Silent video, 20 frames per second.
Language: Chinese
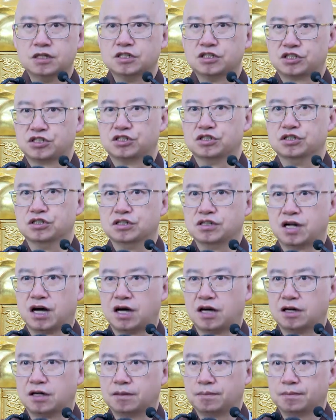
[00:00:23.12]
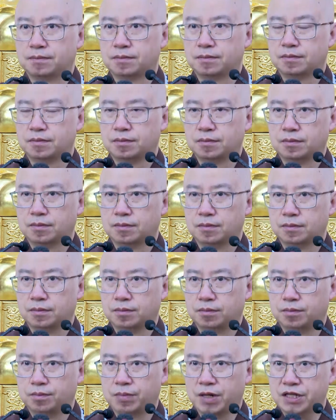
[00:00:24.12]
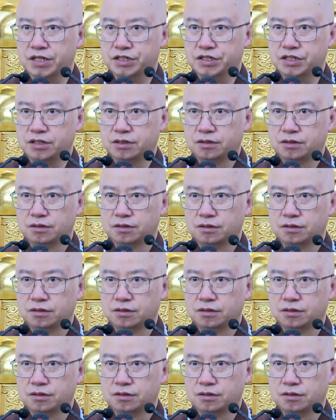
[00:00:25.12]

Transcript: 吃他半斤，